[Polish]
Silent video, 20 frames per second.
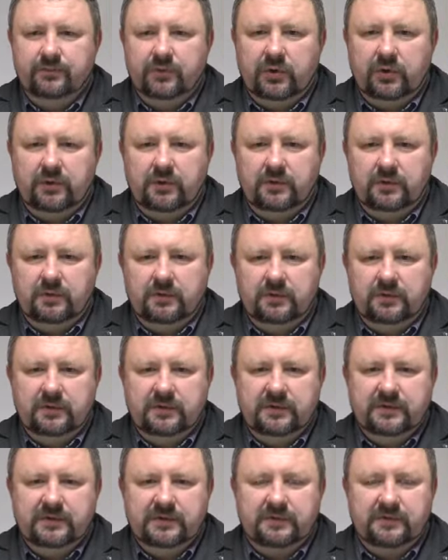Po
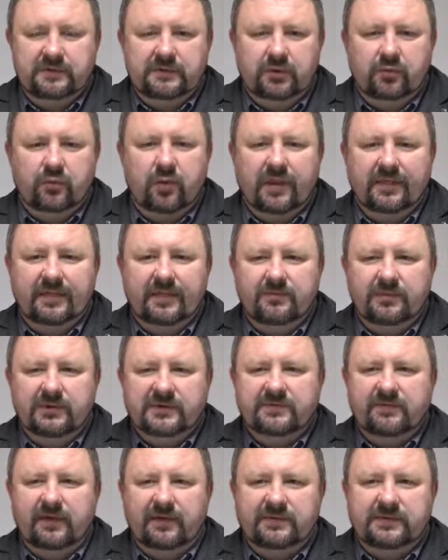e, dokładnym
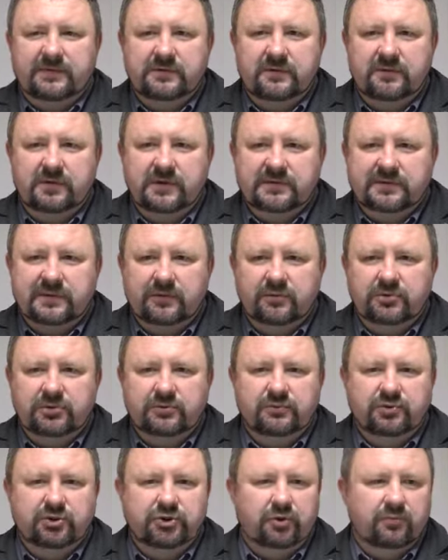ich sprawdzeniu okazało
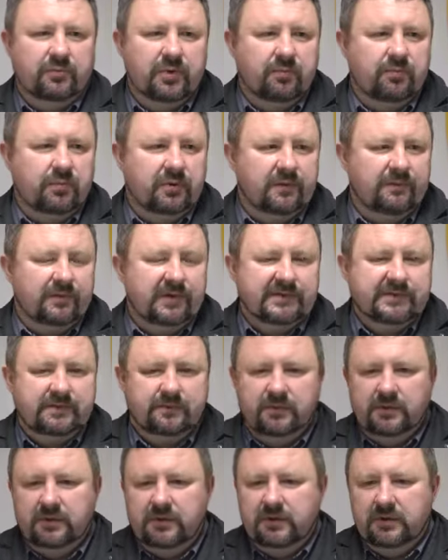się, że obie
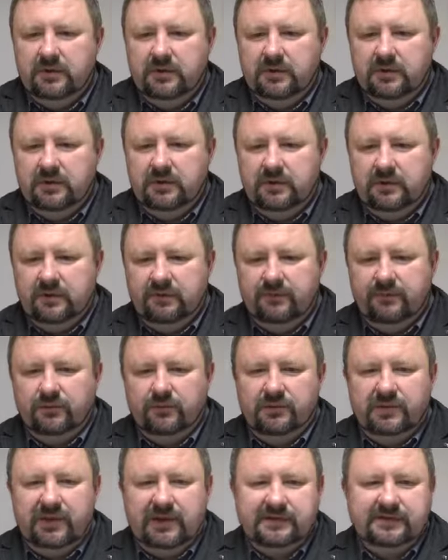prowadzą
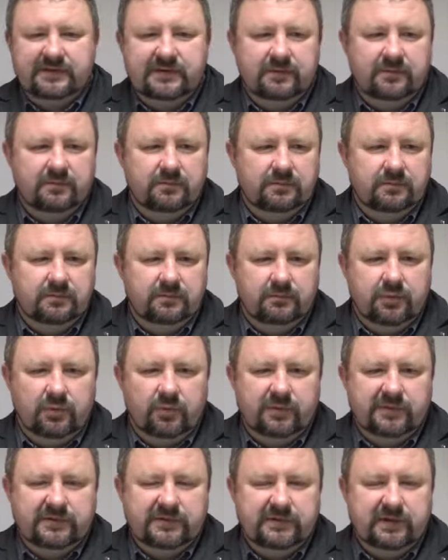fundację
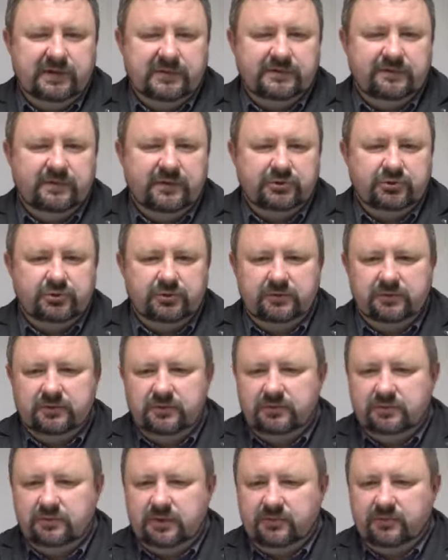pomocy dla
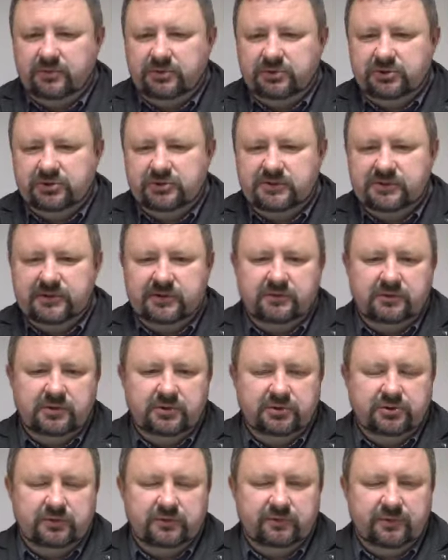zwierząt, która mieści się,
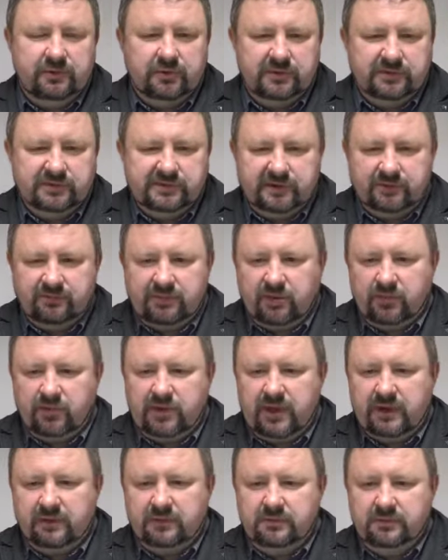znajduje się w okolicach
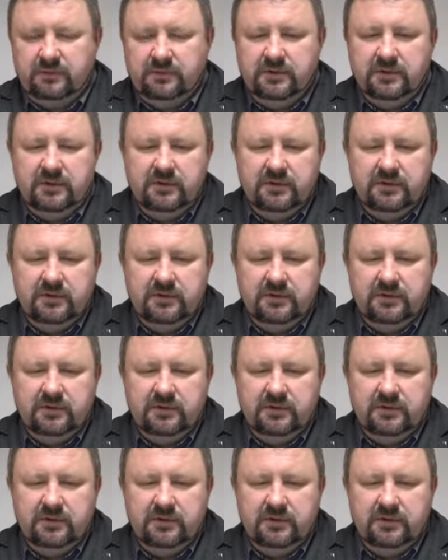Białogardu,